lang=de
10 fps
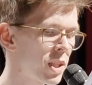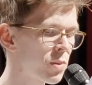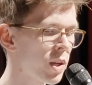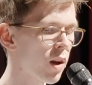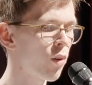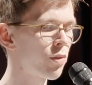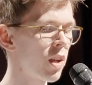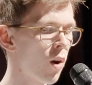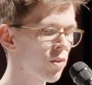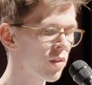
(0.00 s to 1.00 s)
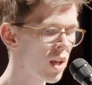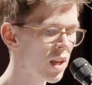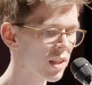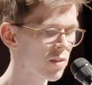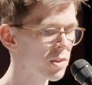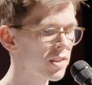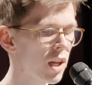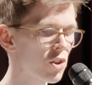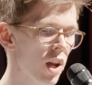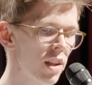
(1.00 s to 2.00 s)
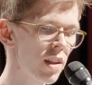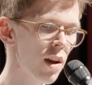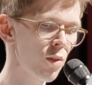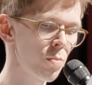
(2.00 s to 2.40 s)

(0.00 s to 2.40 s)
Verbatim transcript: manchmal darauf hinaus, dass man sich entscheiden darf,